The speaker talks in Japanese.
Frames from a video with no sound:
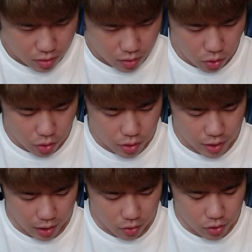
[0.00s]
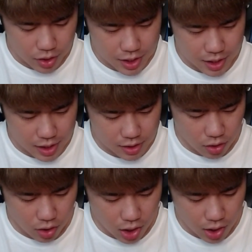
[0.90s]
ほら、ホグね、この位置に出すと、
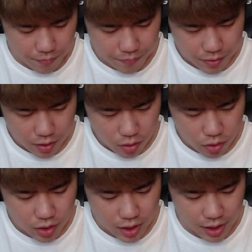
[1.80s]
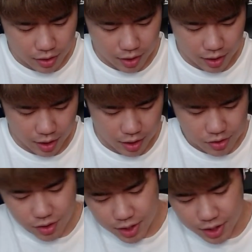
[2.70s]
ホグが来た時にね、
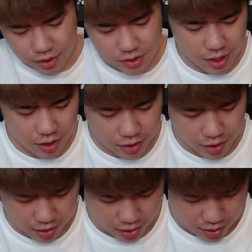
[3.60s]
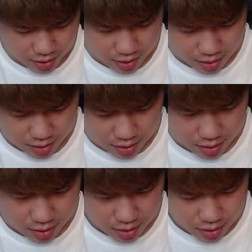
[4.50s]
スイッて寄せれるんだよね。
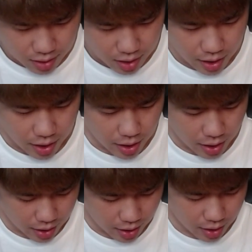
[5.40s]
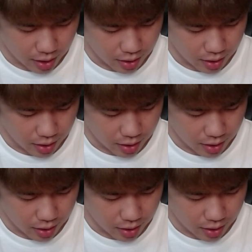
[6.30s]
はいはいはいはい。